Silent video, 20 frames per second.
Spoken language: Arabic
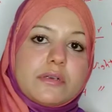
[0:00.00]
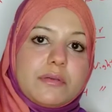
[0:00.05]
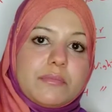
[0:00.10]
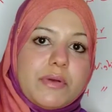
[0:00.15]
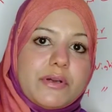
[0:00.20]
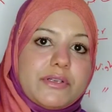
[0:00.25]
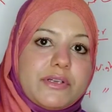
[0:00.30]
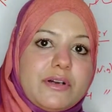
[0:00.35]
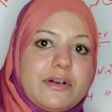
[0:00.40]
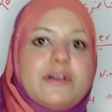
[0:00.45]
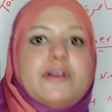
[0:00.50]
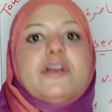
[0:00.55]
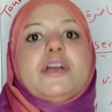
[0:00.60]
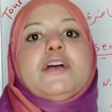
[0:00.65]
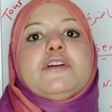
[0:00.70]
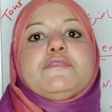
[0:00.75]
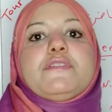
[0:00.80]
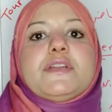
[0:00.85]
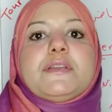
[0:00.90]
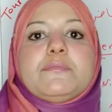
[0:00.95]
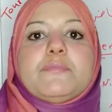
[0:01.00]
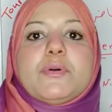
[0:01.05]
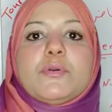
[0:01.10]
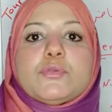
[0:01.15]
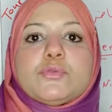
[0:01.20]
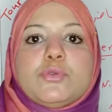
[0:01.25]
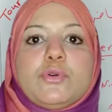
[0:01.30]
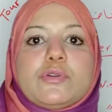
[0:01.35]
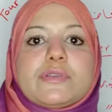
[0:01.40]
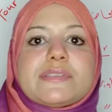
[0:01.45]
الميه
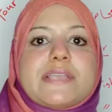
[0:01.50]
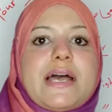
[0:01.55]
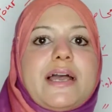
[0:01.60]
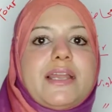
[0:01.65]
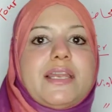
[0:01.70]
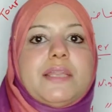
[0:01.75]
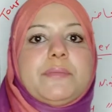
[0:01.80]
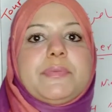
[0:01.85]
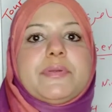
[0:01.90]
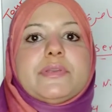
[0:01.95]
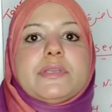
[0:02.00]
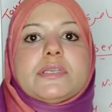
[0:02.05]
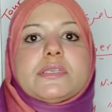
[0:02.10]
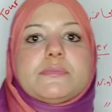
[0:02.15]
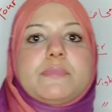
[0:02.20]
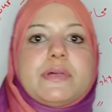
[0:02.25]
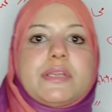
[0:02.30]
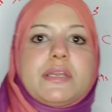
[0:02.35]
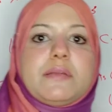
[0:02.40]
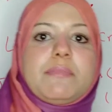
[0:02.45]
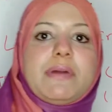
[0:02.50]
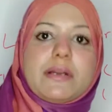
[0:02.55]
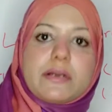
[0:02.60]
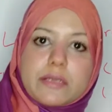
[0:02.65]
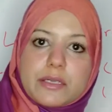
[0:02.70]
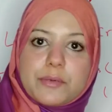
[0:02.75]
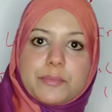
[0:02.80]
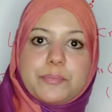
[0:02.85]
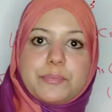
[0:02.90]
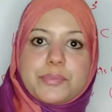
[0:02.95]
فالموضوع سهل بالنسبه
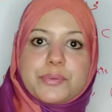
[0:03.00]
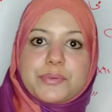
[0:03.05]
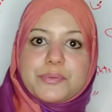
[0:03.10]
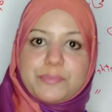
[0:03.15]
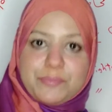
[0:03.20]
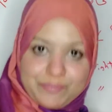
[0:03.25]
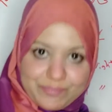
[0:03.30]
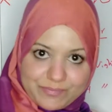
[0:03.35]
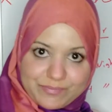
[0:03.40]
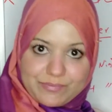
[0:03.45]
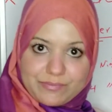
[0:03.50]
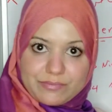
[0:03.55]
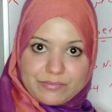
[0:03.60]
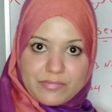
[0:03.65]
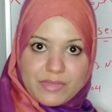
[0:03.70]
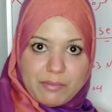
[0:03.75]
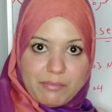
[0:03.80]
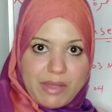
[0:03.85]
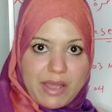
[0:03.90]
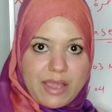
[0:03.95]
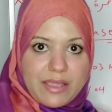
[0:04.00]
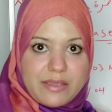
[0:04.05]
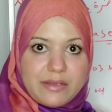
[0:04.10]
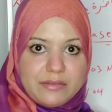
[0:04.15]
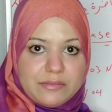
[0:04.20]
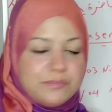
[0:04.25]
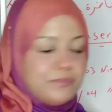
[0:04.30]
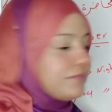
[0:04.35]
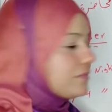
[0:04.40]
للمركب معايا